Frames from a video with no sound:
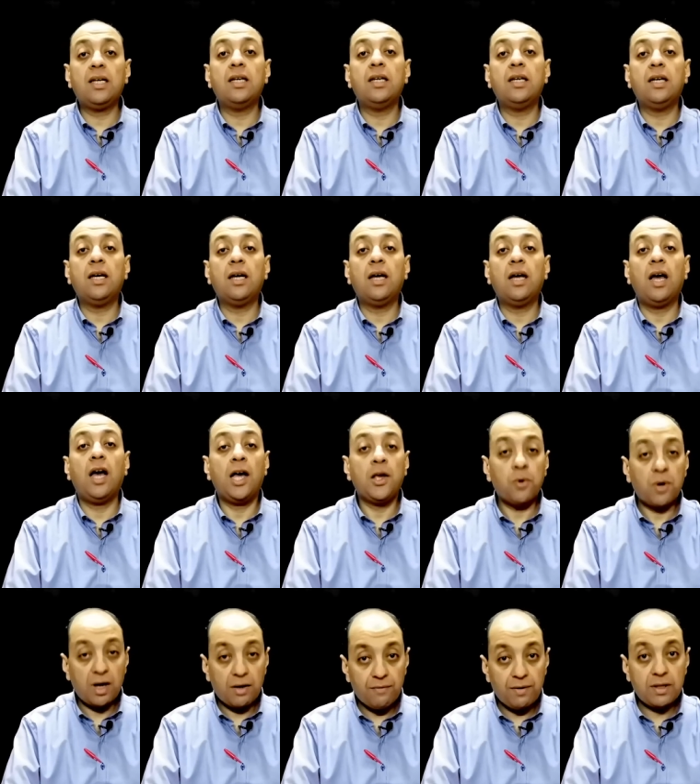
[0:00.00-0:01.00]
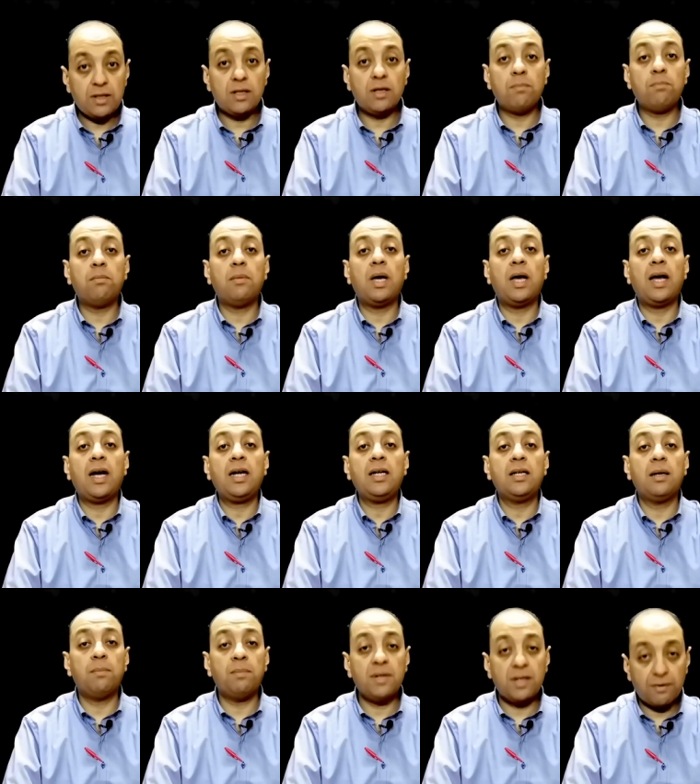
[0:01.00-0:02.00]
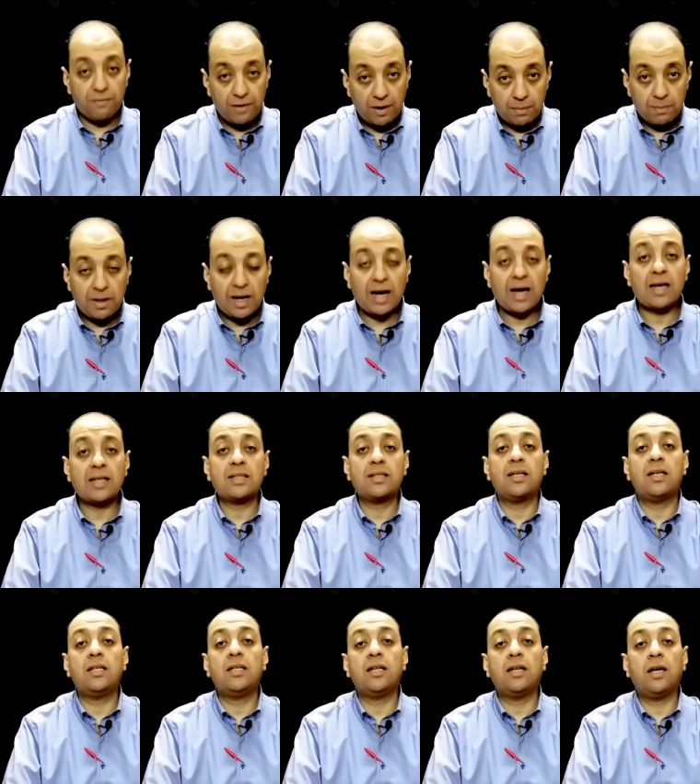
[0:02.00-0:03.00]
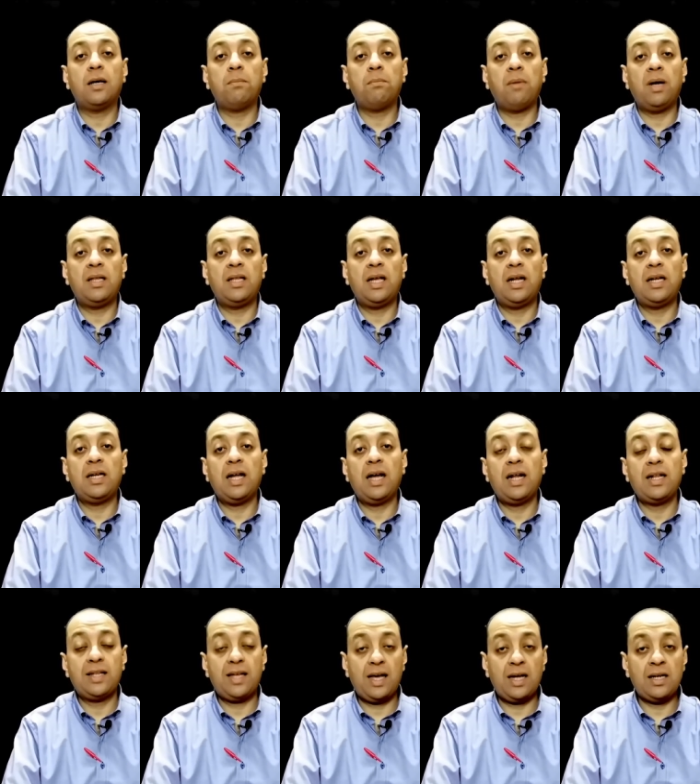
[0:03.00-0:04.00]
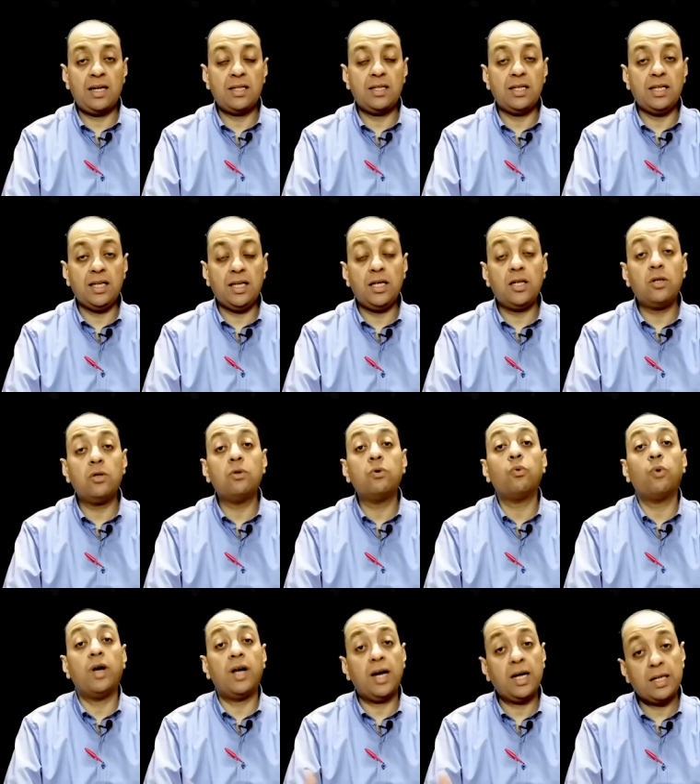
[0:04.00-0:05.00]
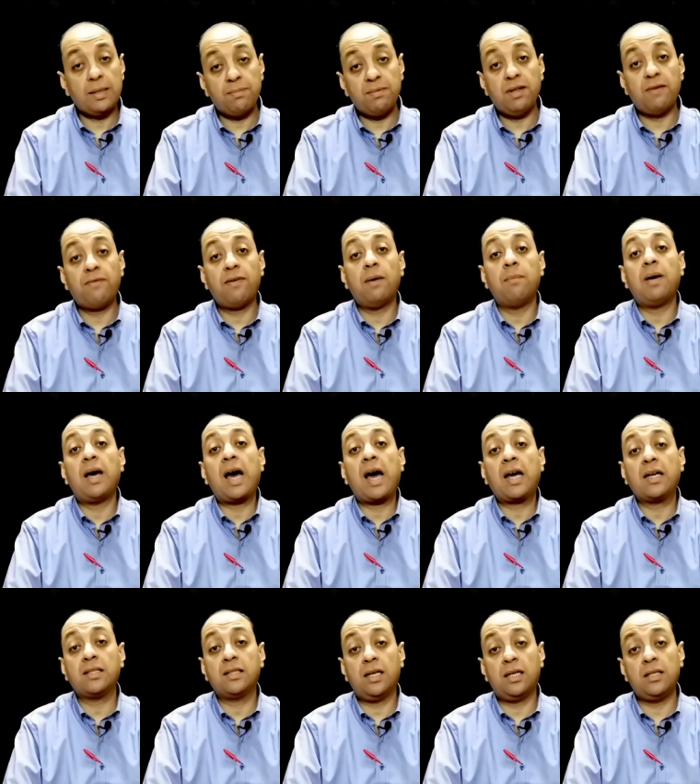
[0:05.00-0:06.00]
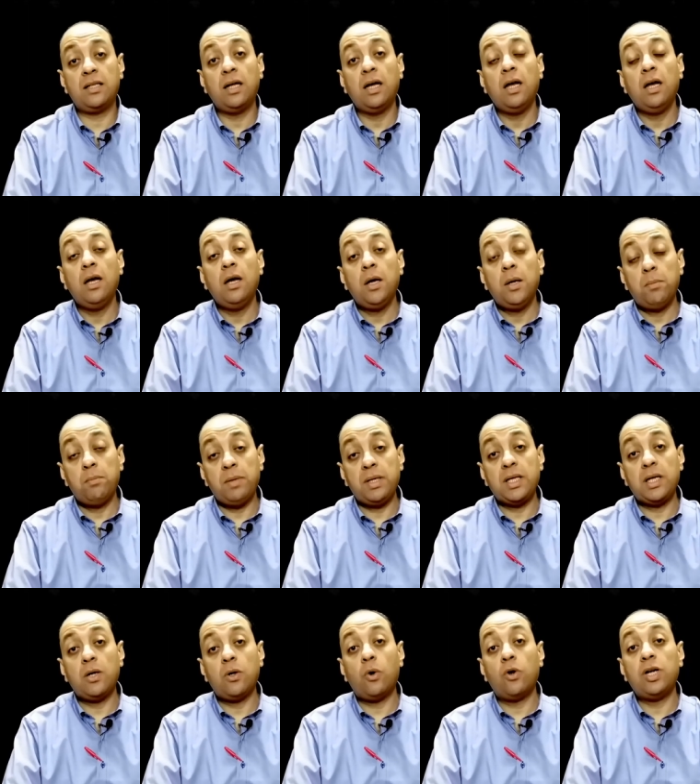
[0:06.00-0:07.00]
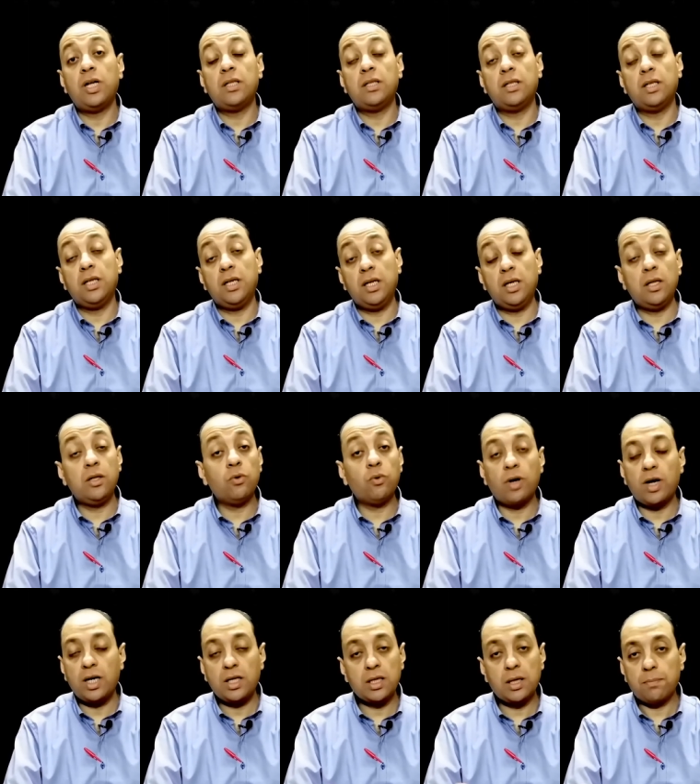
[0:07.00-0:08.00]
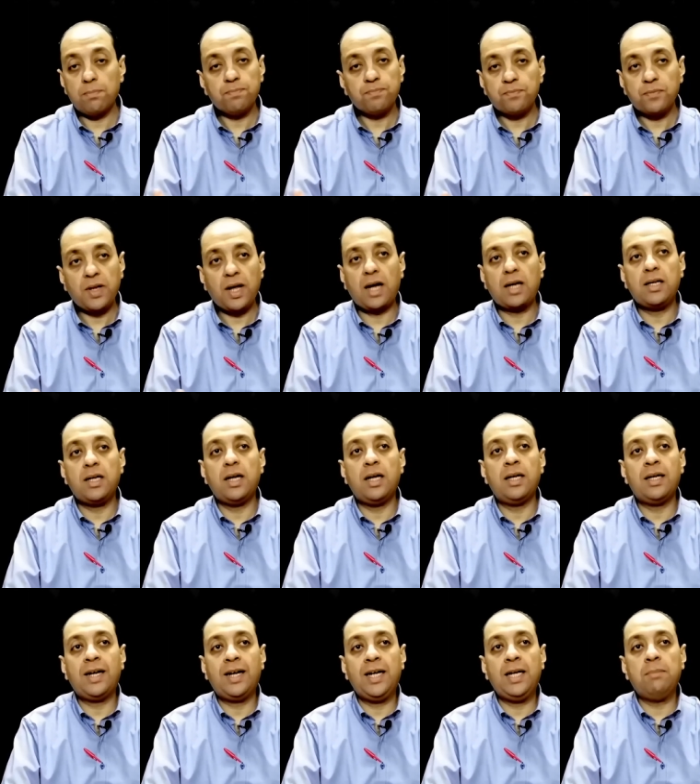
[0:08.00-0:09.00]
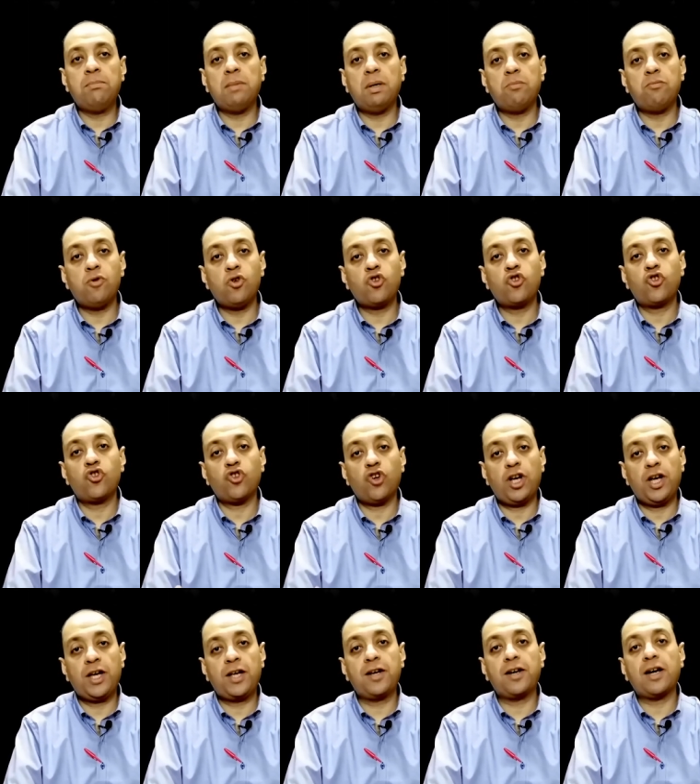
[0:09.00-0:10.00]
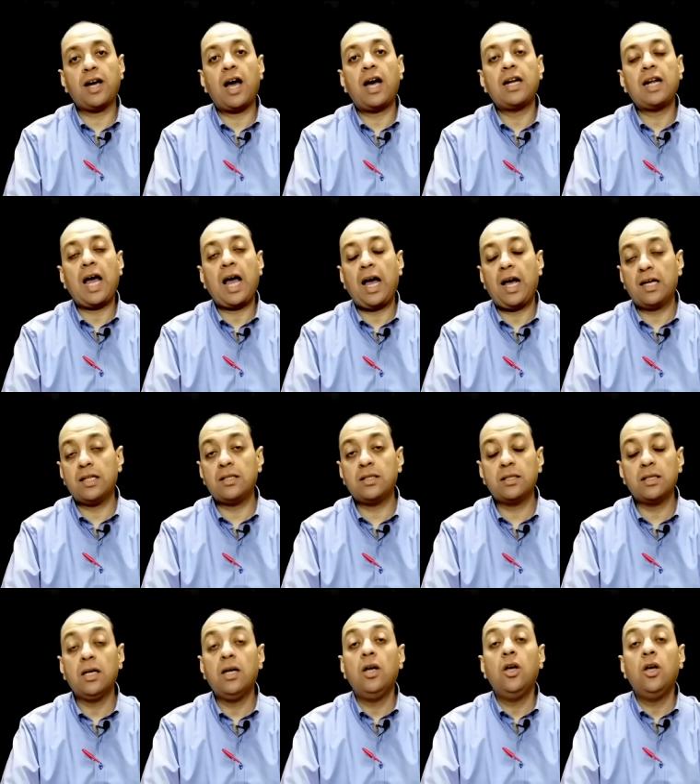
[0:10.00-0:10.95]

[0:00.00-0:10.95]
آه، ايوه يا فندم احنا بنفهم احسن من الكنديين واحنا بنفهم احسن من الهولنديين واحنا يعني العلم مش حكر على حد